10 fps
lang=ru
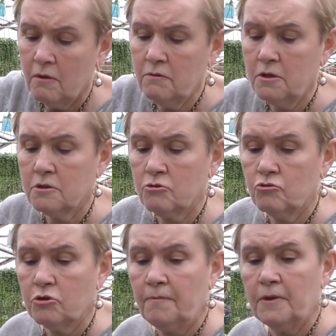Видите,
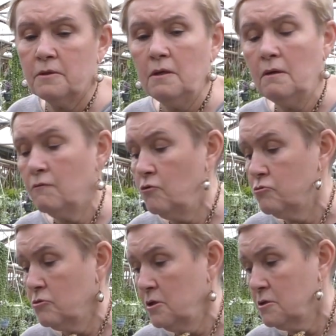тоже полила.
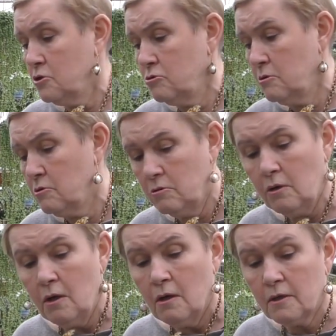Вот у нас еще
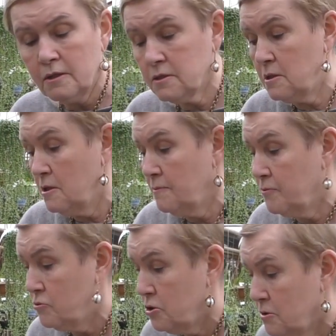одно растение
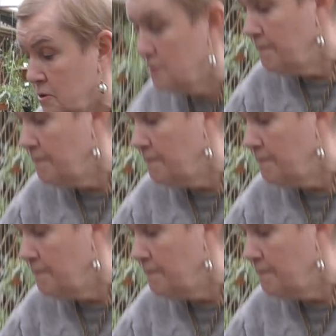получилось.